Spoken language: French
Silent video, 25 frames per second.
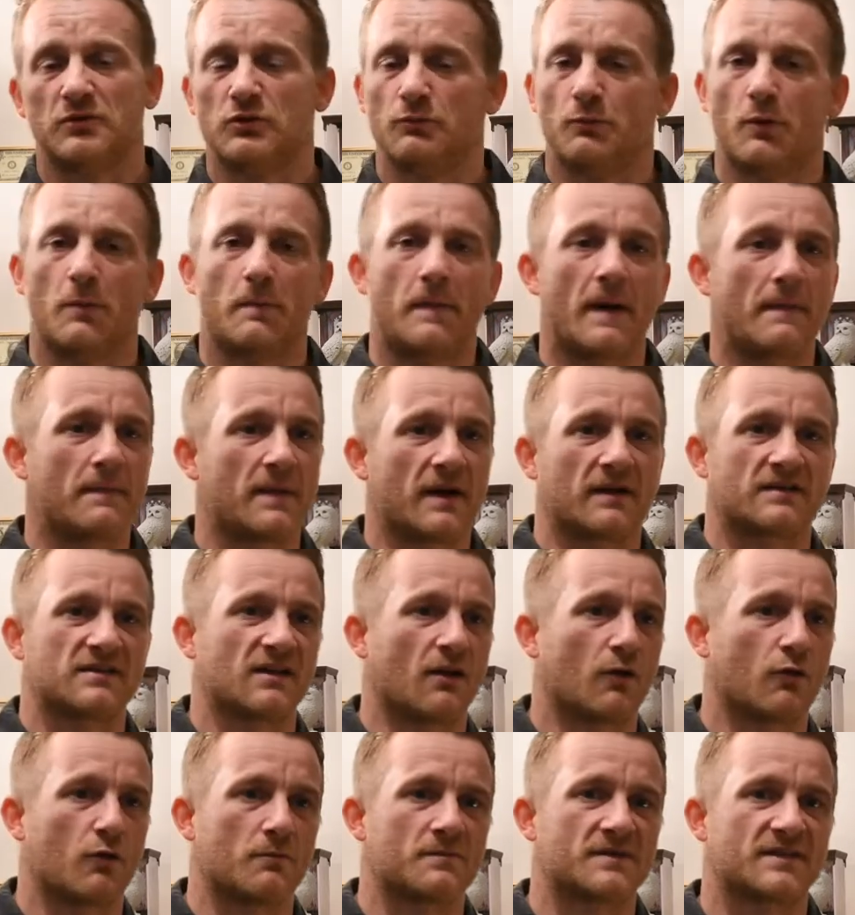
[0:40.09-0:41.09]
Tu ne peux pas
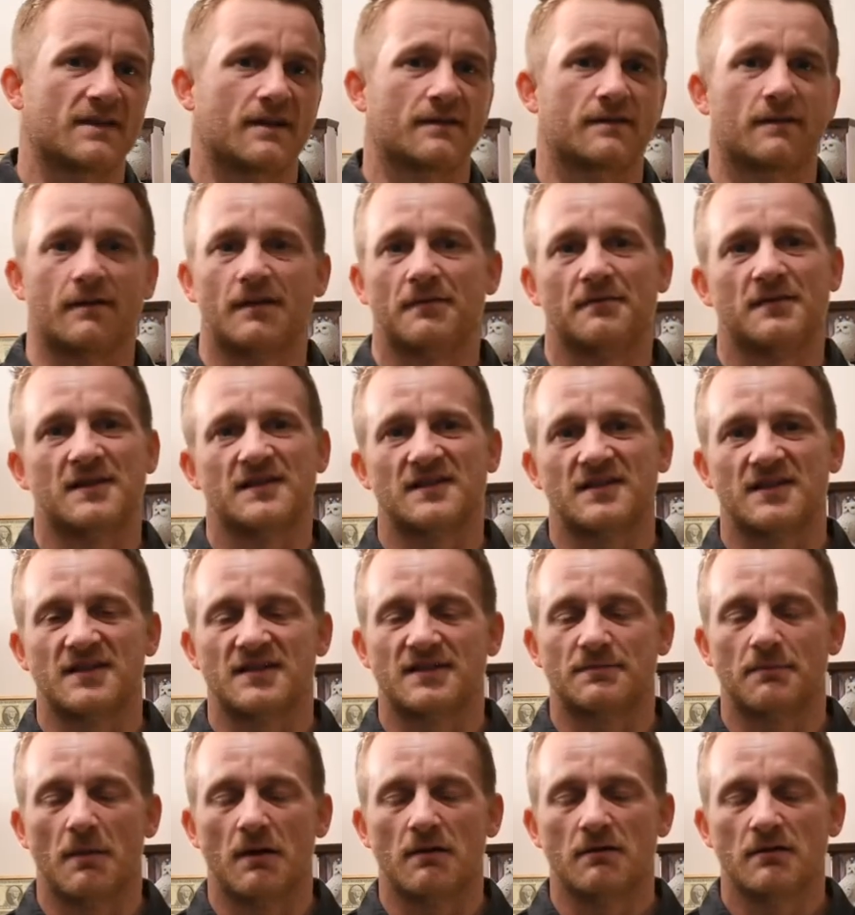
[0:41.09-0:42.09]
partir comme ça dans
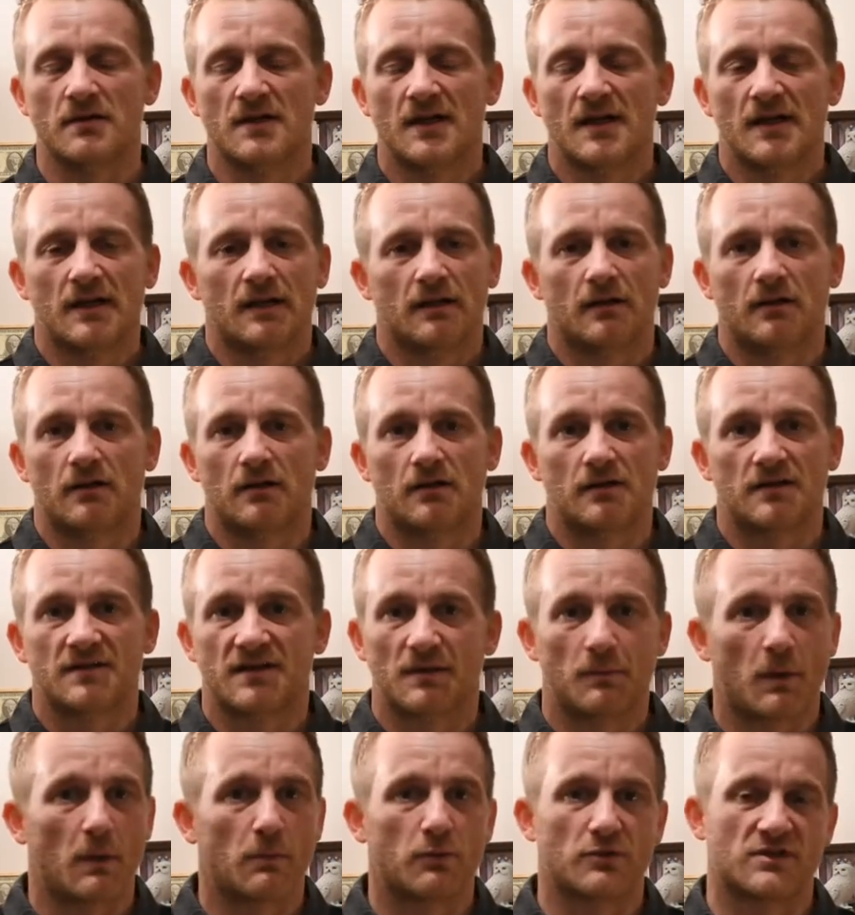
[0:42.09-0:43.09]
l'investissement, Ce
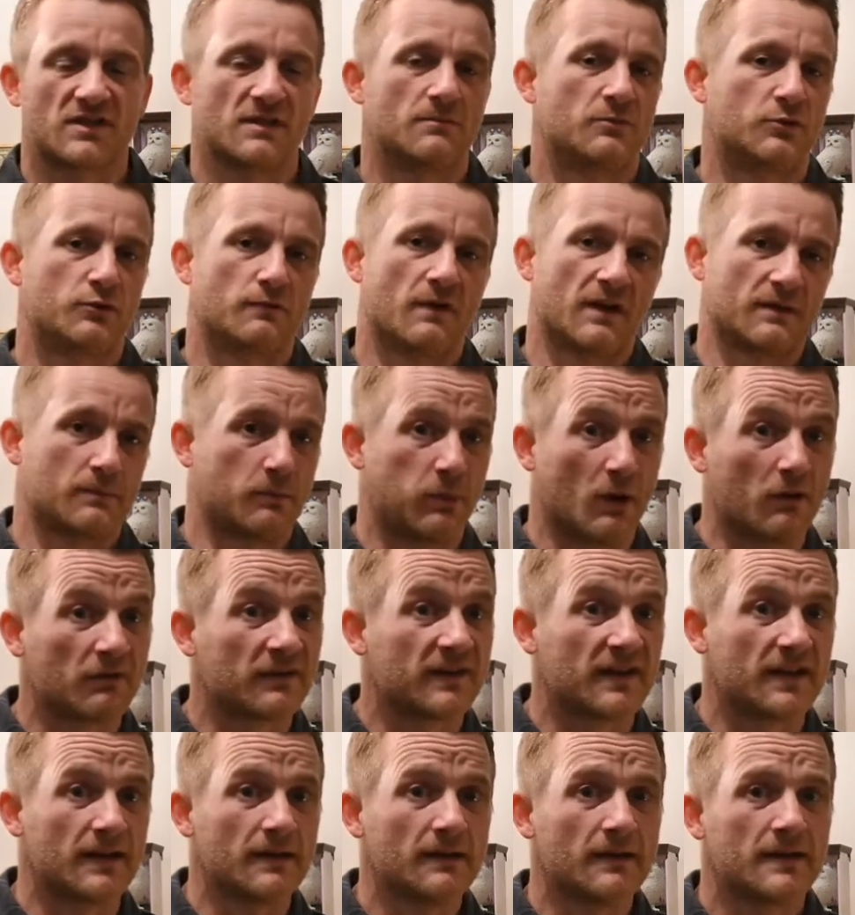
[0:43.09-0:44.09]
c'est pas possible. Tu vas te
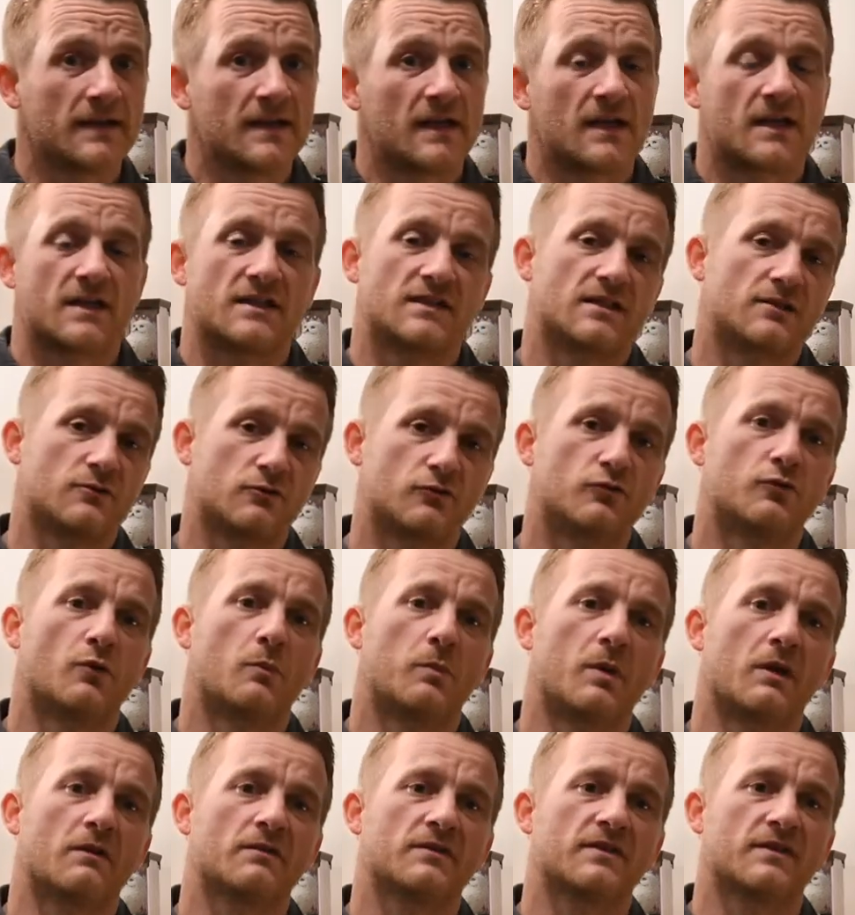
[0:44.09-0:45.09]
planter, et si tu te
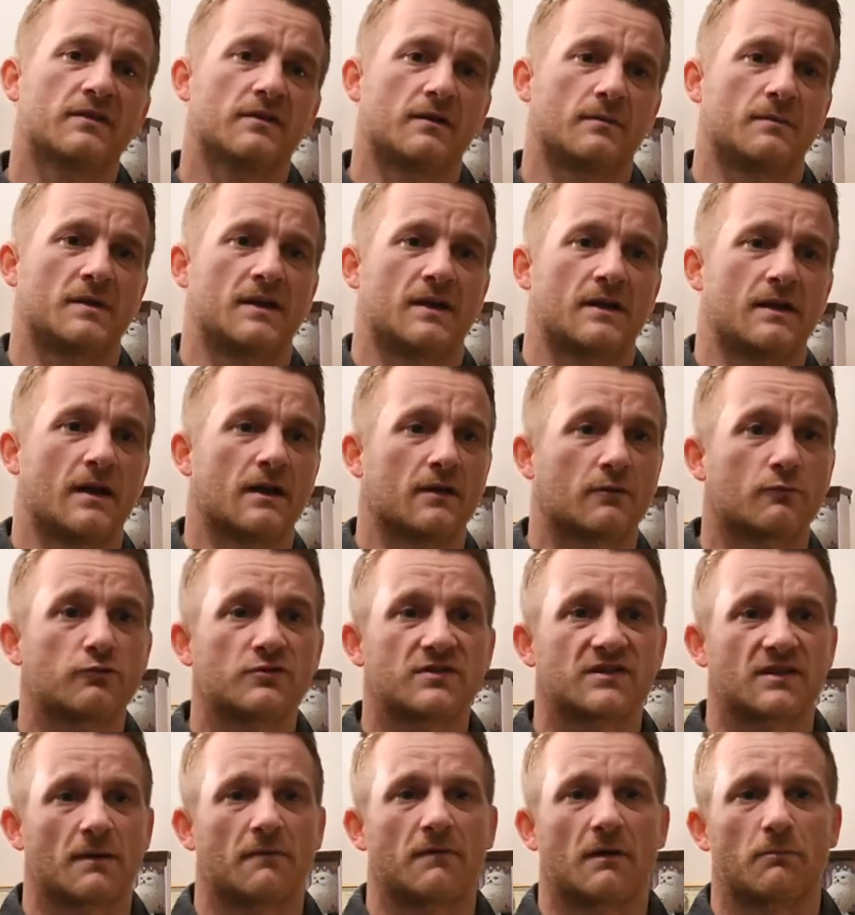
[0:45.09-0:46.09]
plantes, ben là,
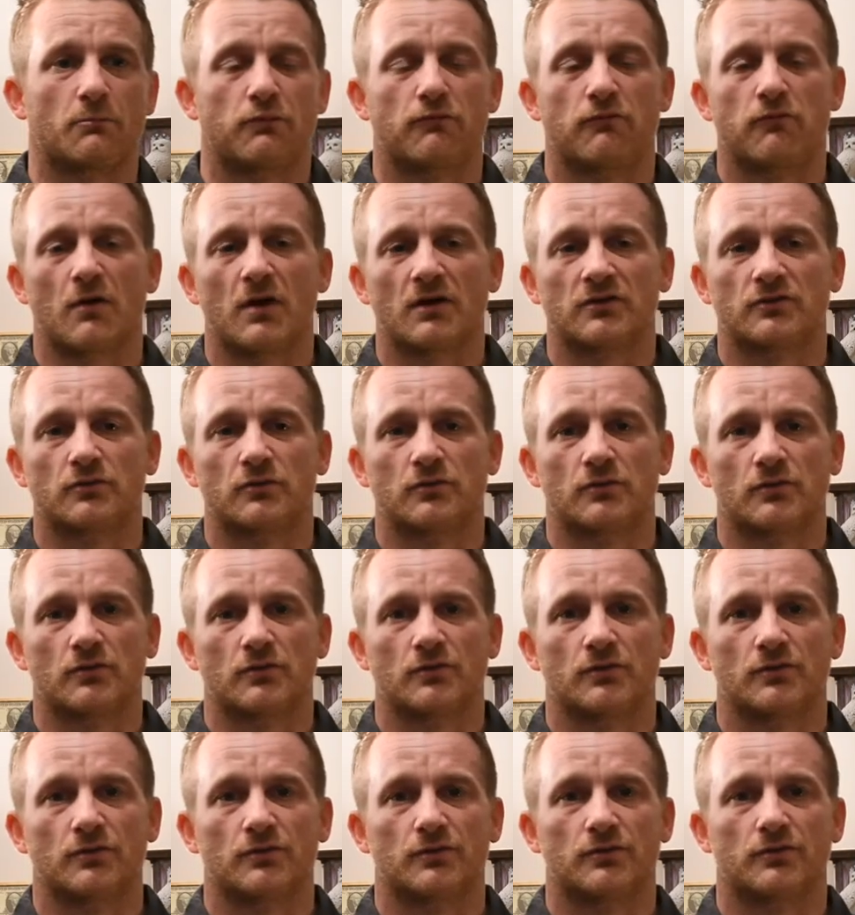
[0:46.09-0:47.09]
écoute, ça va pouvoir
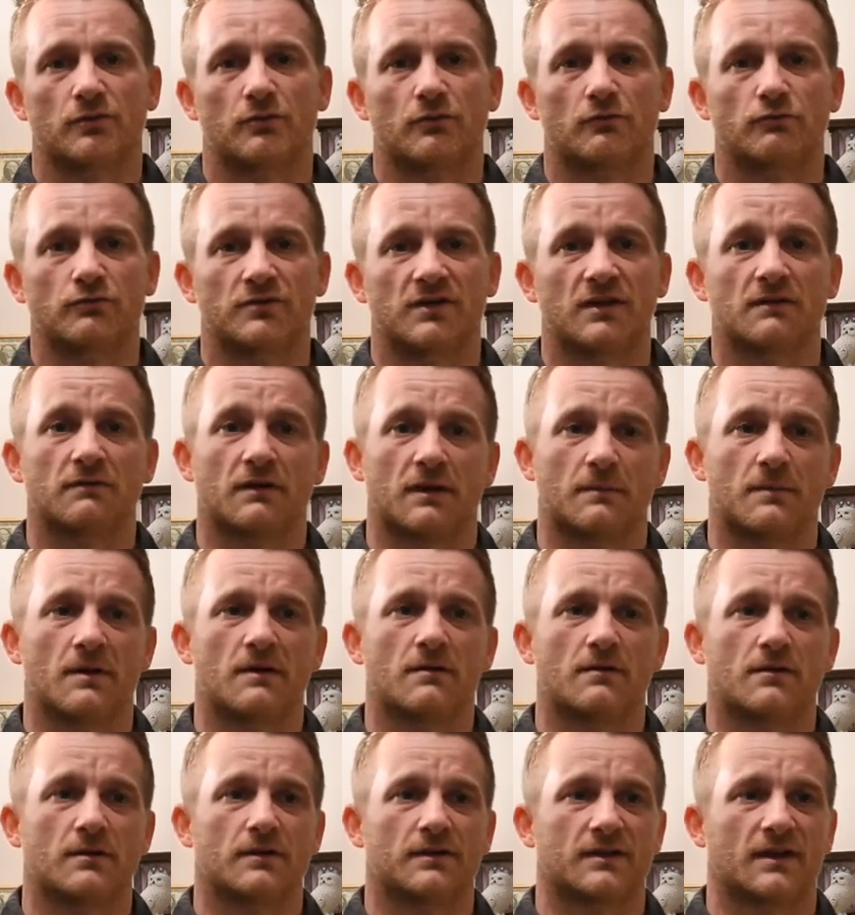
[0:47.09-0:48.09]
te, te coûter
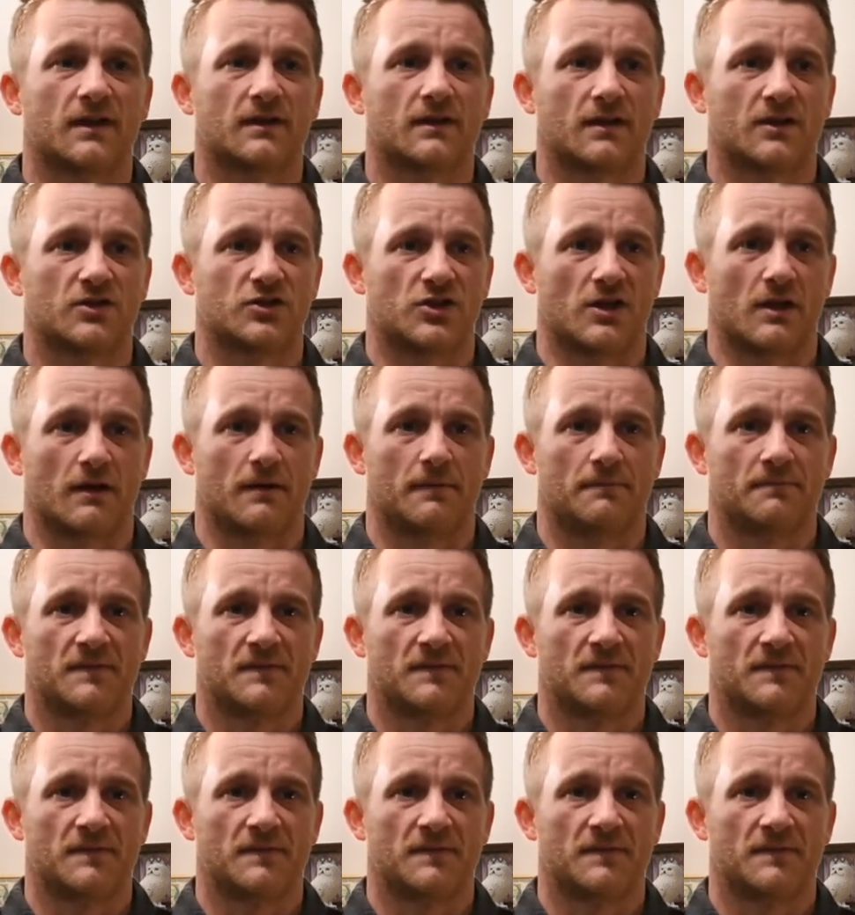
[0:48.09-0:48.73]
vraiment très très cher.